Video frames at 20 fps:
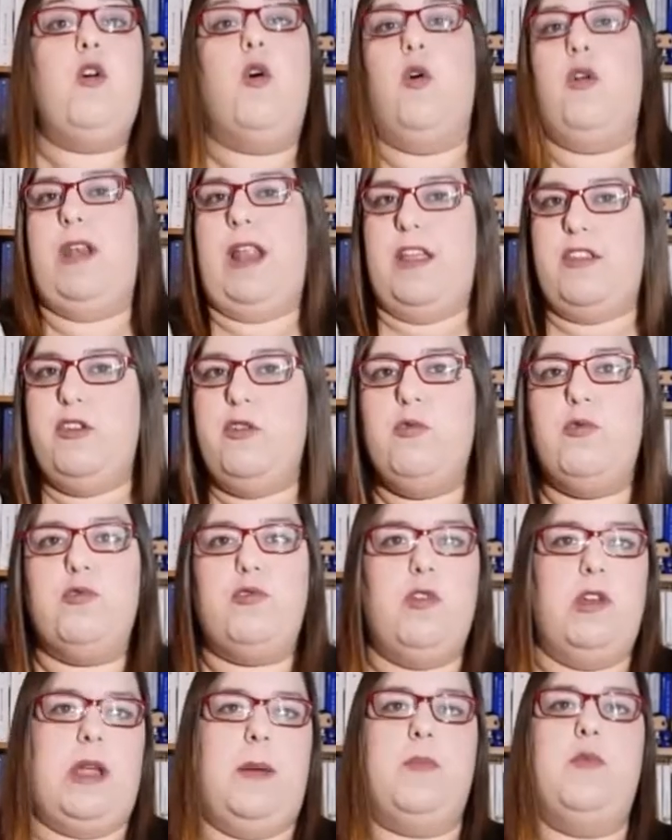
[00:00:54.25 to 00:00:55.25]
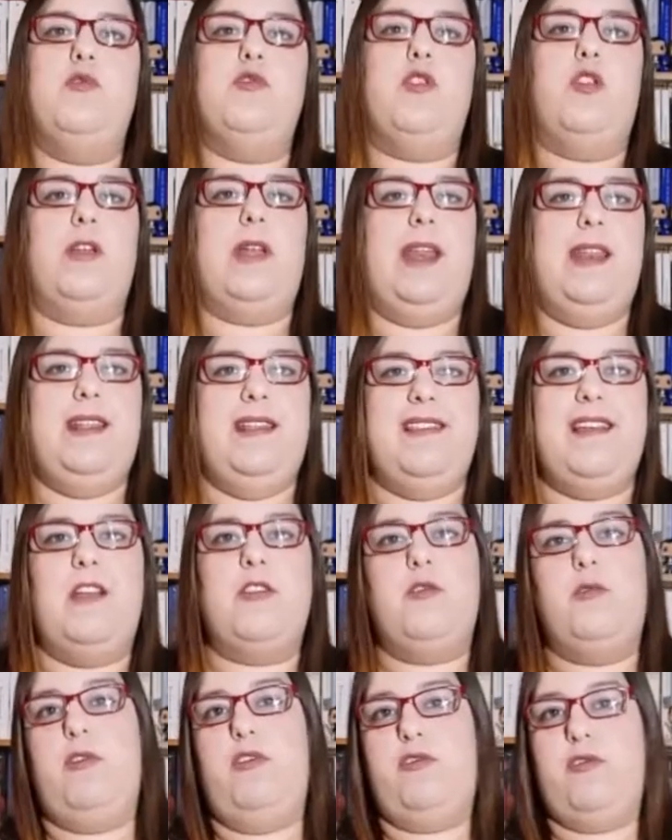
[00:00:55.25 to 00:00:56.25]
con la Newton, che appunto ha
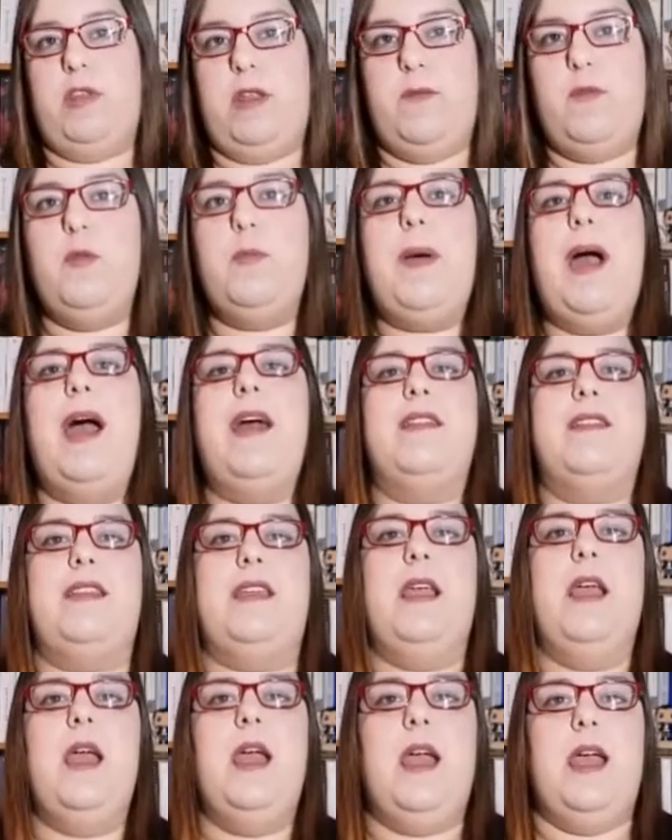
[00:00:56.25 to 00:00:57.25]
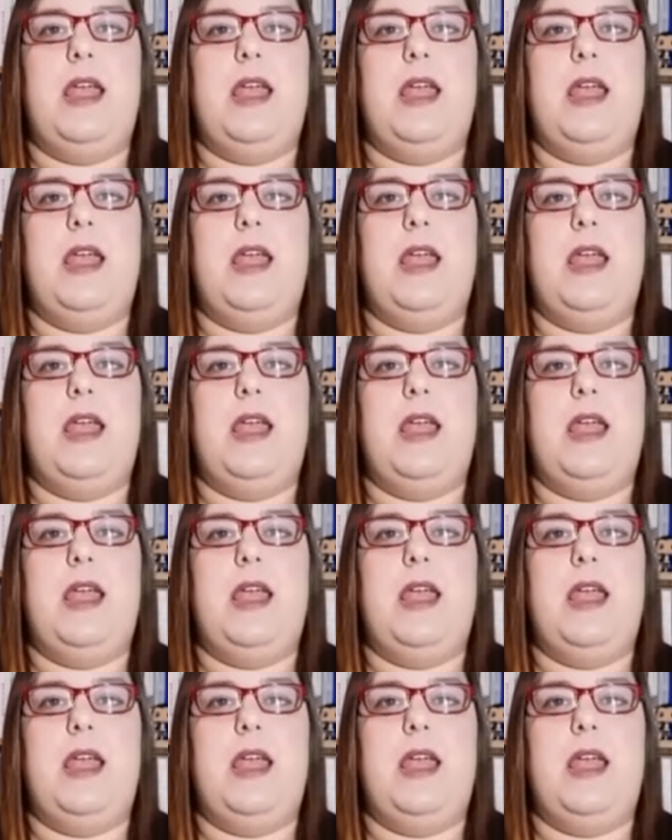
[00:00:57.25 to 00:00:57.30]
organizzato questo review party